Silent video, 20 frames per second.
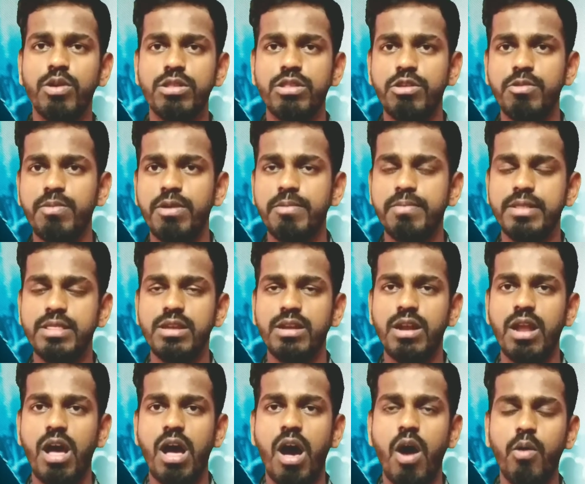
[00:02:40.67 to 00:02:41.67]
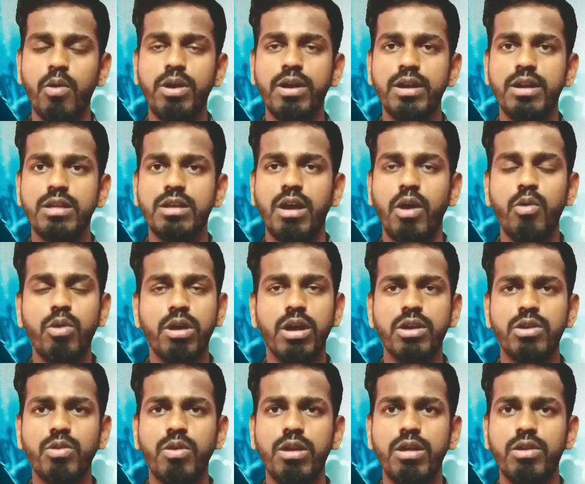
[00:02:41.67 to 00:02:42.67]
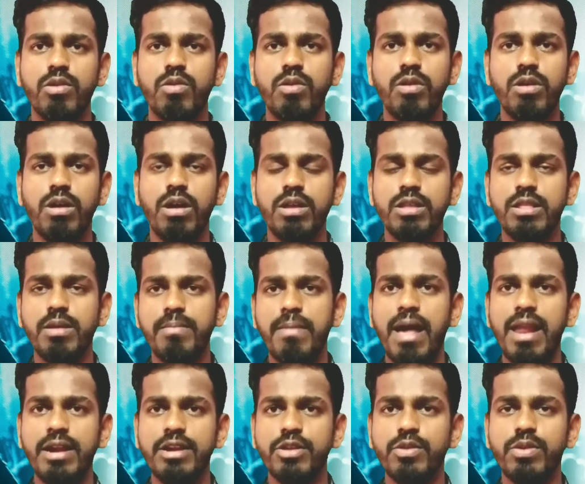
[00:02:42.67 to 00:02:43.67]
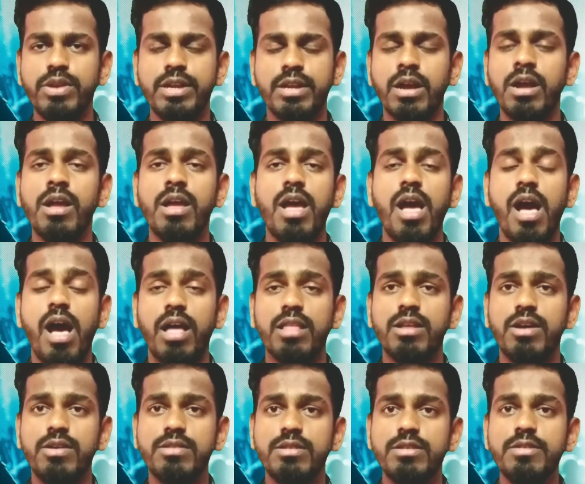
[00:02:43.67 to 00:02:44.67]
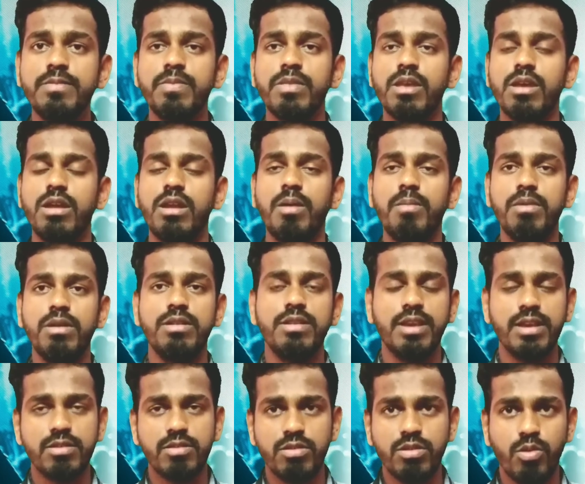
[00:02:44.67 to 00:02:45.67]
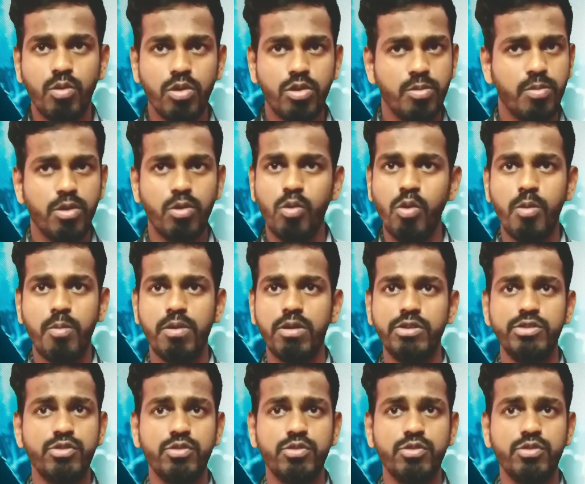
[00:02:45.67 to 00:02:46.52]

ஒருத்தர் இருப்பார் பார்த்தீங்களா அவர்கிட்ட அவர் கண்ட்ரோலில் இருக்கும் இந்த பேலட் யூனிட் அதாவது நம்ம இன்கேஸ் வந்து ஓட்டு போட உள்ளே போனோம்னு